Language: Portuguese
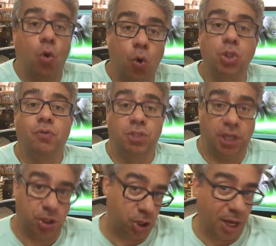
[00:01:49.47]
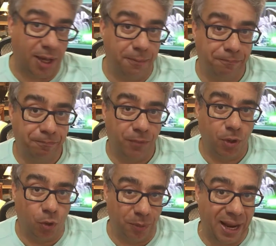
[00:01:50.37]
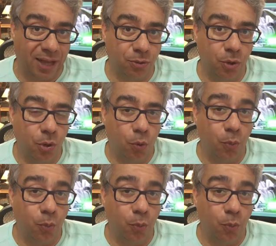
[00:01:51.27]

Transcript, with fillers: onde você quer chegar. Combinado?